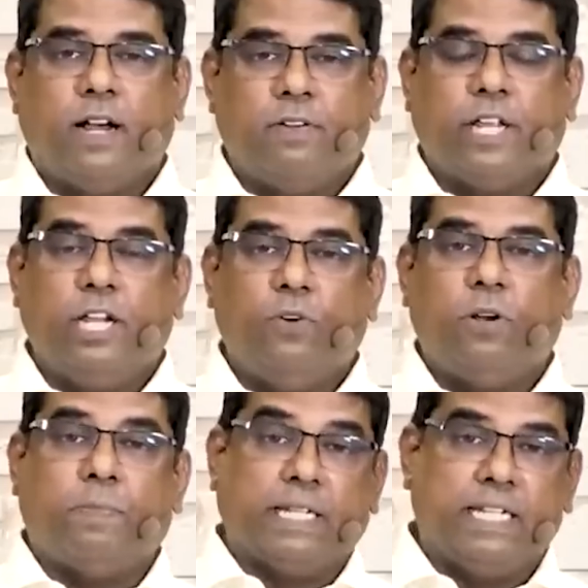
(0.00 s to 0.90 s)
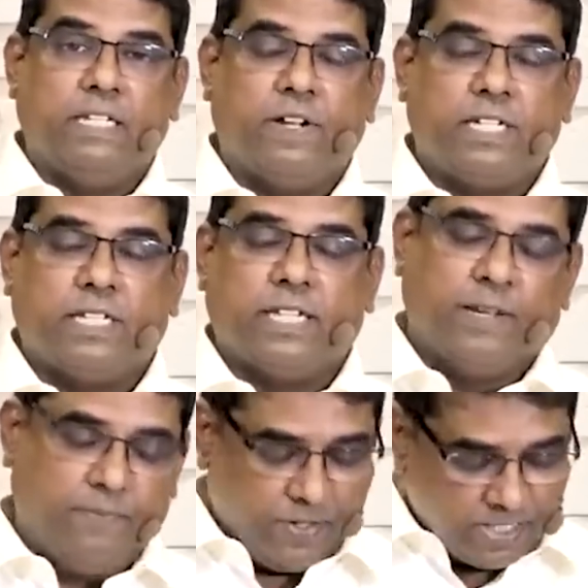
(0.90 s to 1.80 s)
அவனுக்கு இன்னும் ஒரு பதினஞ்சு வருஷத்தை
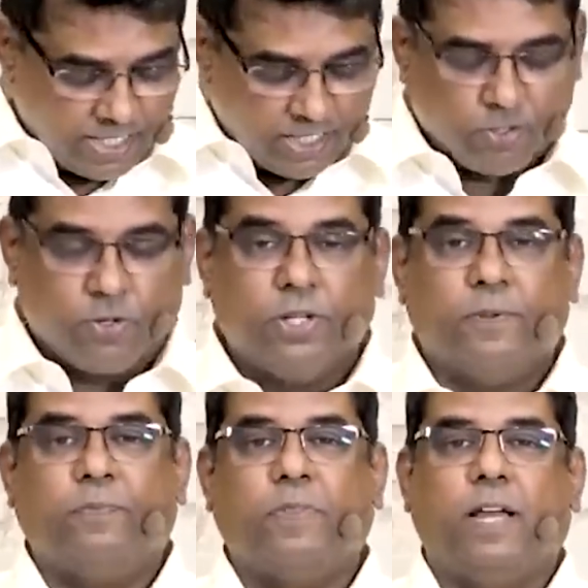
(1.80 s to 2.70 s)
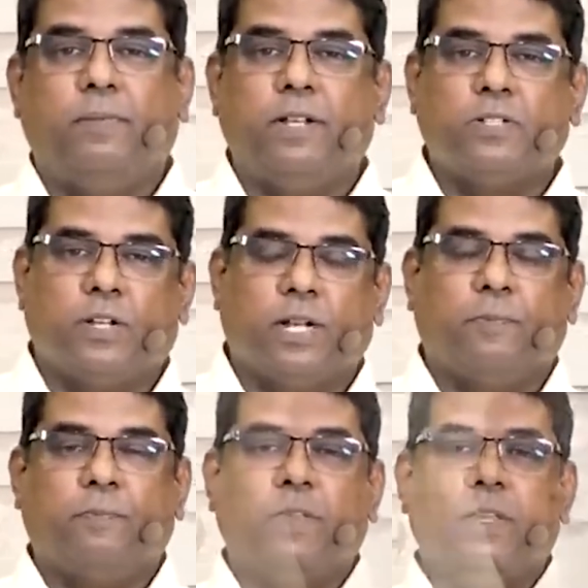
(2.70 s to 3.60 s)
சேர்த்து கொடு அப்படின்னு
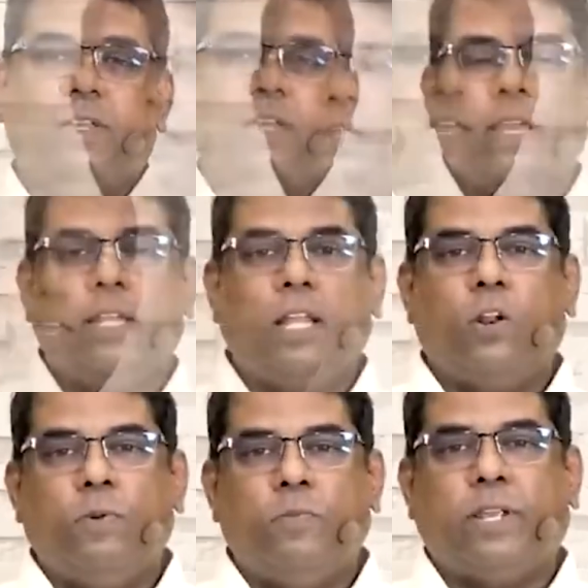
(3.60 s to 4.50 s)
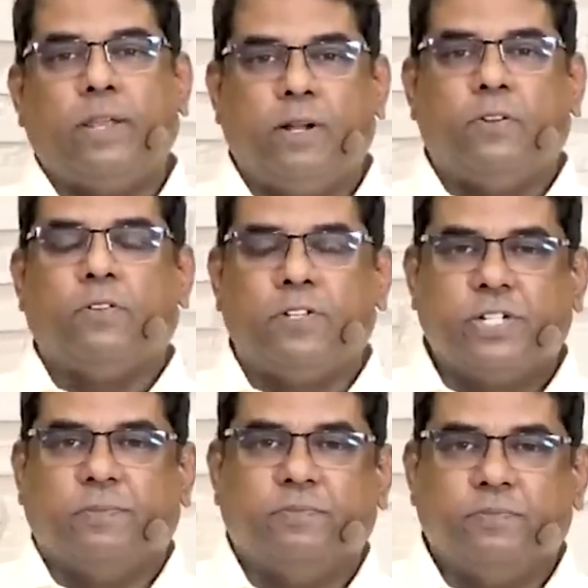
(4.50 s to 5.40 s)
சொல்கிறார் இதுதான் ரொம்ப முக்கியமான ஒரு
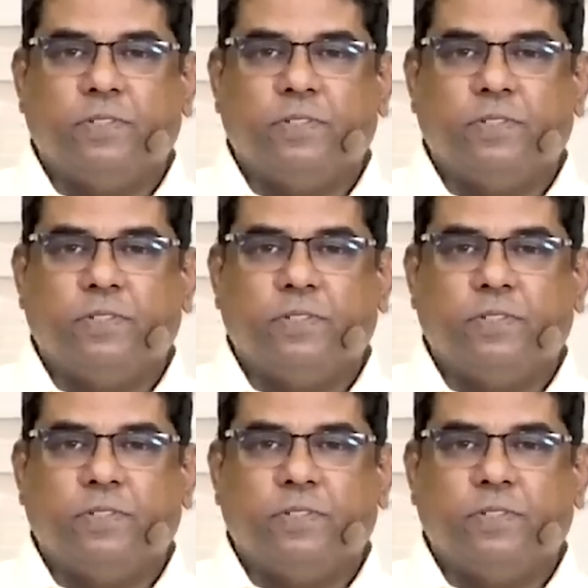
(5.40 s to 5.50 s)
விஷயம்